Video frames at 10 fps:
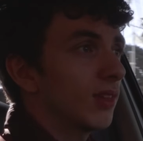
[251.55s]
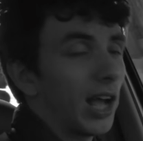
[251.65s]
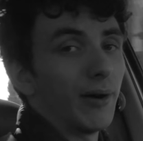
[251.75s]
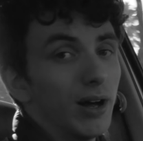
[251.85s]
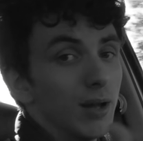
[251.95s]

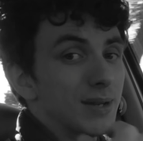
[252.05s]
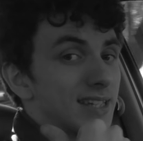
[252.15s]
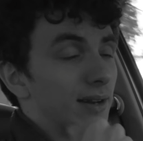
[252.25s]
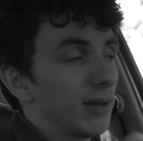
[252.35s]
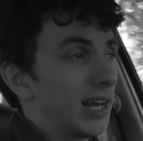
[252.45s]
Acababa de
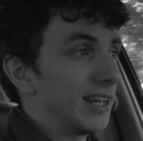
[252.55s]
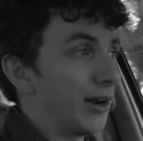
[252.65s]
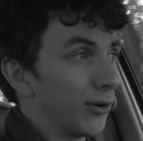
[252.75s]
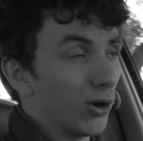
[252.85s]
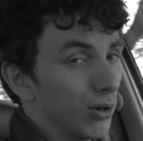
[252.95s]
pasar alguien
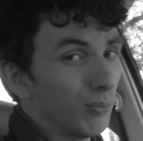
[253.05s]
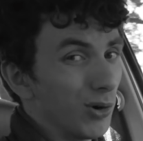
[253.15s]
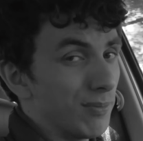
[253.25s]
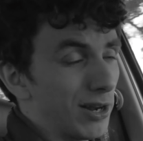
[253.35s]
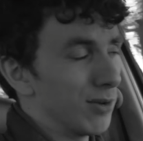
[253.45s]
ah, en rojo,
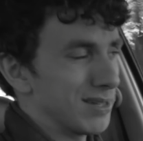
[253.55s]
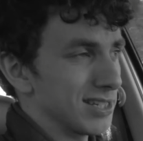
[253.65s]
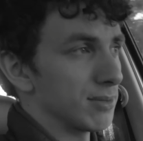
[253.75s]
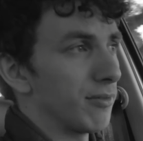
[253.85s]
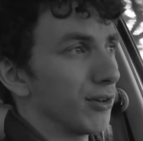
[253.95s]
muy mal, no
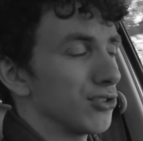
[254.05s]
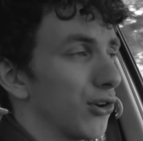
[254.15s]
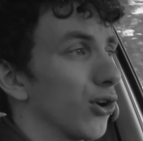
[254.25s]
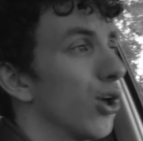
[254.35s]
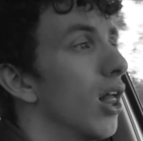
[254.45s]
pasen semáforos en
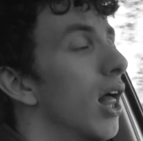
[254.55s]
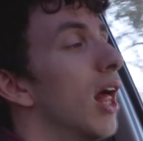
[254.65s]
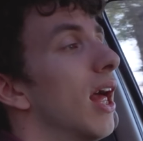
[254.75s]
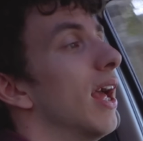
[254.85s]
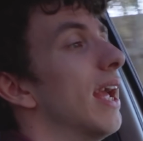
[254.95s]
rojo.
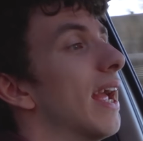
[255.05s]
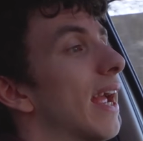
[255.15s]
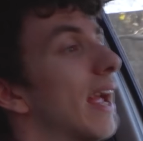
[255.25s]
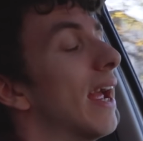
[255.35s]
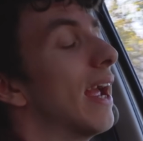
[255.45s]

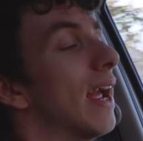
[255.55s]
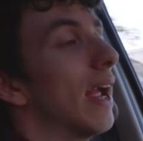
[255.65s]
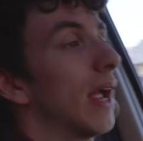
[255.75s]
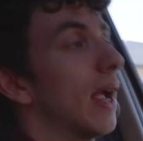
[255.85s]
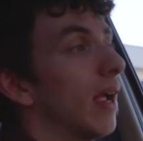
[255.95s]

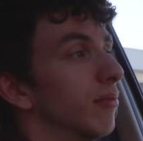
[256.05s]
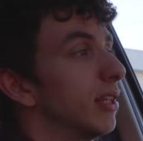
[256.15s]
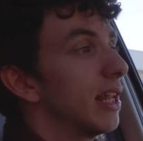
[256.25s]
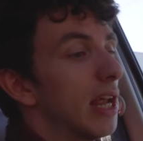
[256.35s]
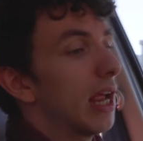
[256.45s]
Eh,
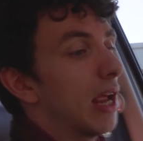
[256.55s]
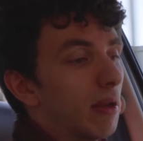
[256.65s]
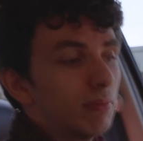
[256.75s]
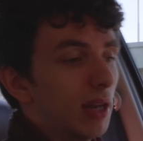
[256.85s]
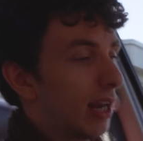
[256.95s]

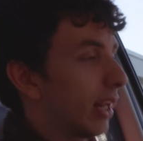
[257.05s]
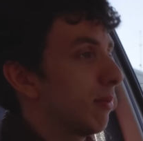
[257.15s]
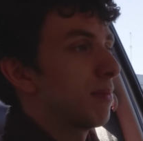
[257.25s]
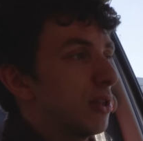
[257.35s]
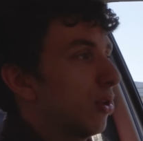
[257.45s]
tiene el
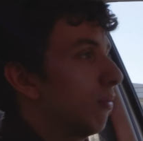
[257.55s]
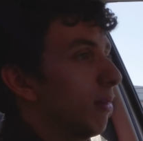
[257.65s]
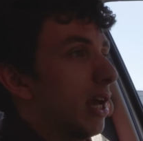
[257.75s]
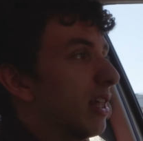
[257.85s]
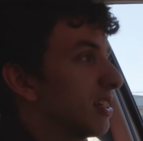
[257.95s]
equipamiento,
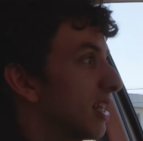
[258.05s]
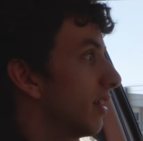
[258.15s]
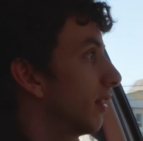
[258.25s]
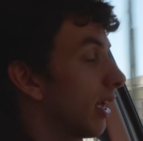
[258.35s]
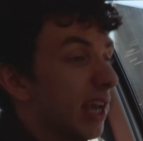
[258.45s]
es decente,